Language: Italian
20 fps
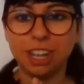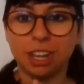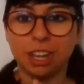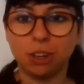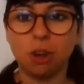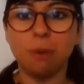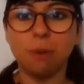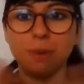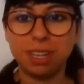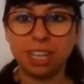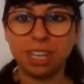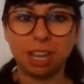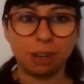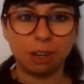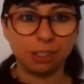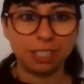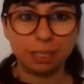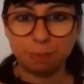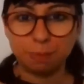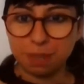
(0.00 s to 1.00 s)
come
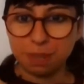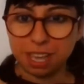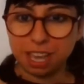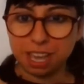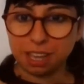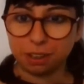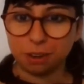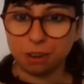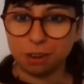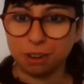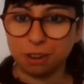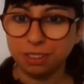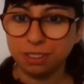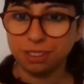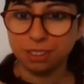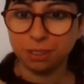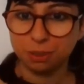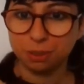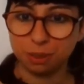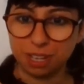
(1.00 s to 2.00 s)
glielo
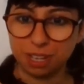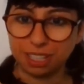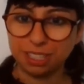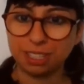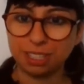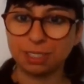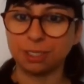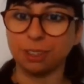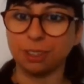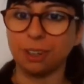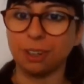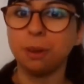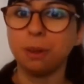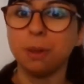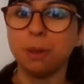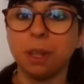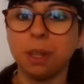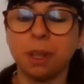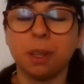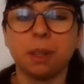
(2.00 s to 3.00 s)
spiego questo?
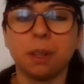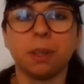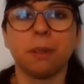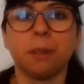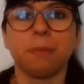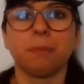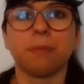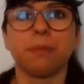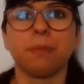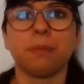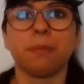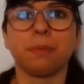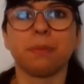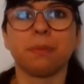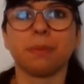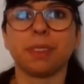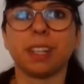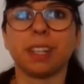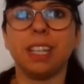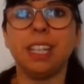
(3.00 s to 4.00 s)

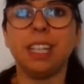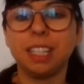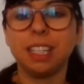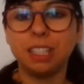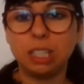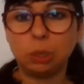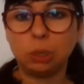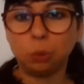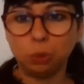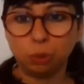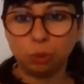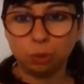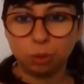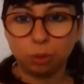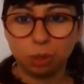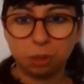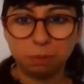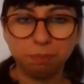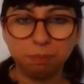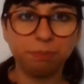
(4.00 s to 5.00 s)
Mm,
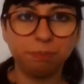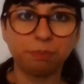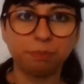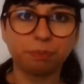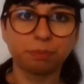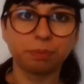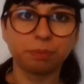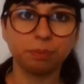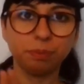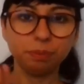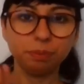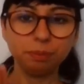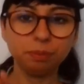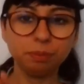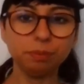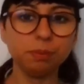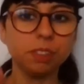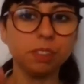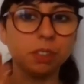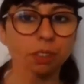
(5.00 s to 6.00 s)
innanzitutto,
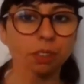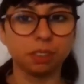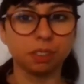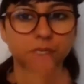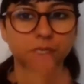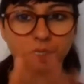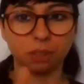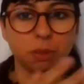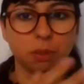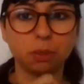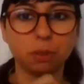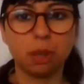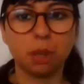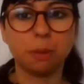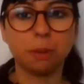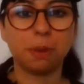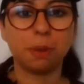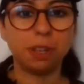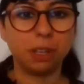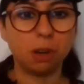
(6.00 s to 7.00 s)
mm, non
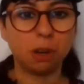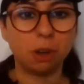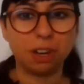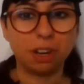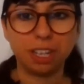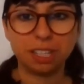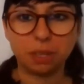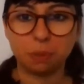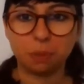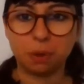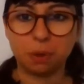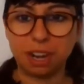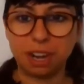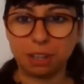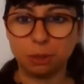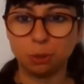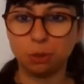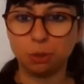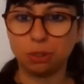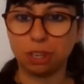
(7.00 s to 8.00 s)
so poi Gloria se vuole
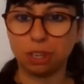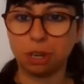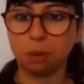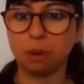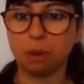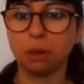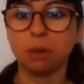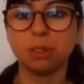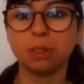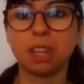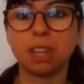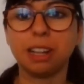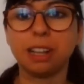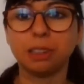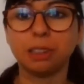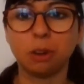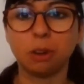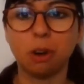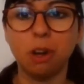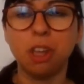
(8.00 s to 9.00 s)
aggiungere
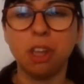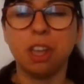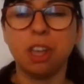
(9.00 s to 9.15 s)
qualcos'altro,